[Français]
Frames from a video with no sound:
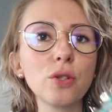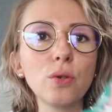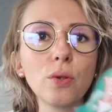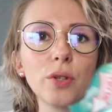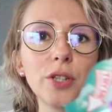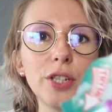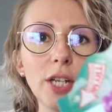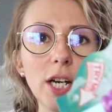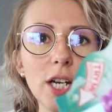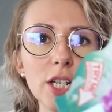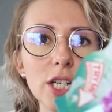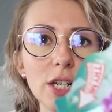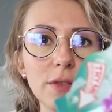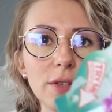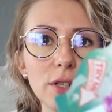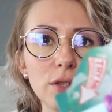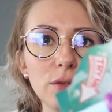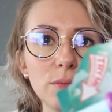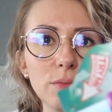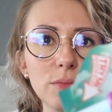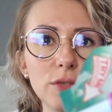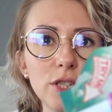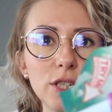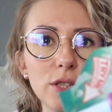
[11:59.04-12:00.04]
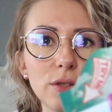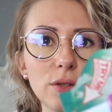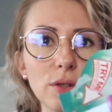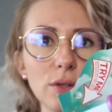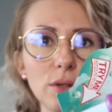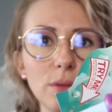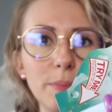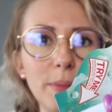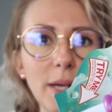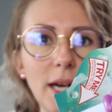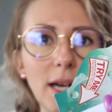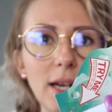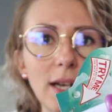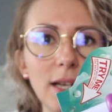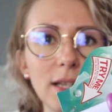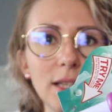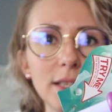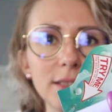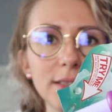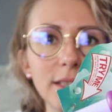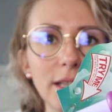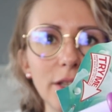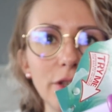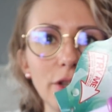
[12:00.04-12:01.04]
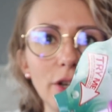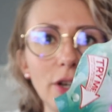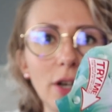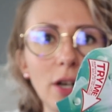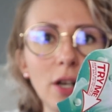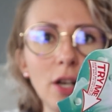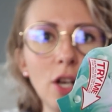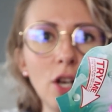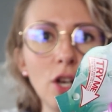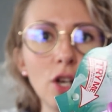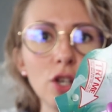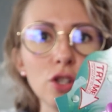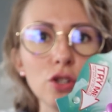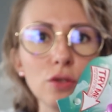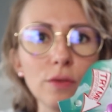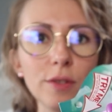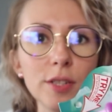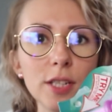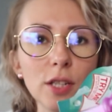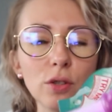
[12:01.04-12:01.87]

coquillage avec une petite euh, perle à l'intérieur. Je trouve